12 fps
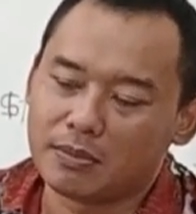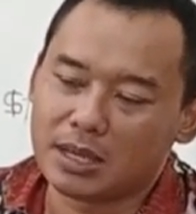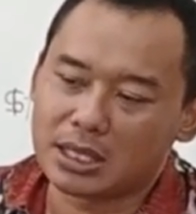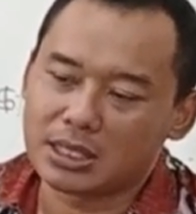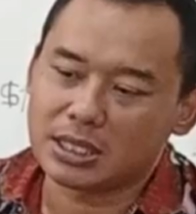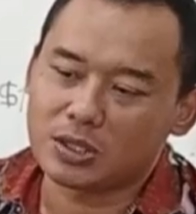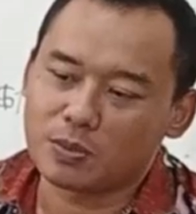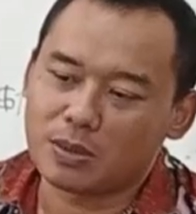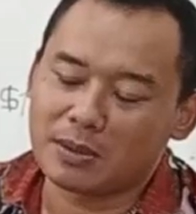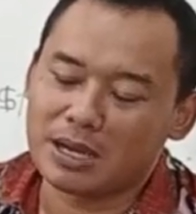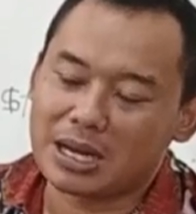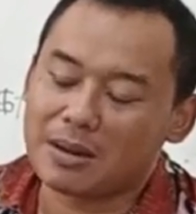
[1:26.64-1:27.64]
masih
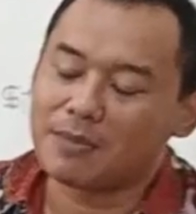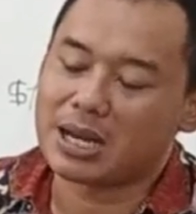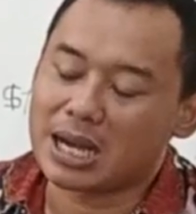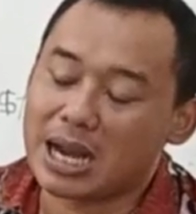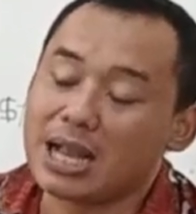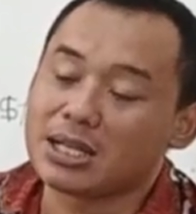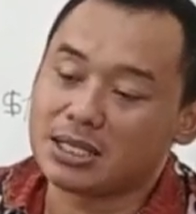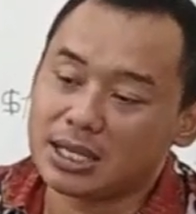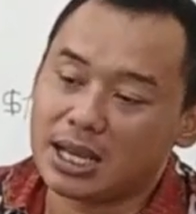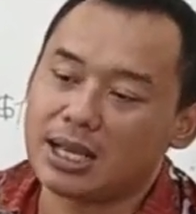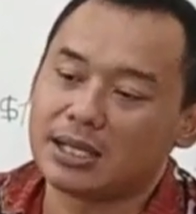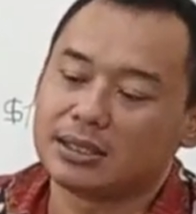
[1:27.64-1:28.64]
cuma marah-marah
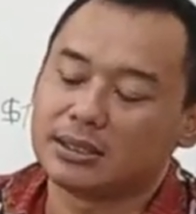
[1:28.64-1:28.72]
aja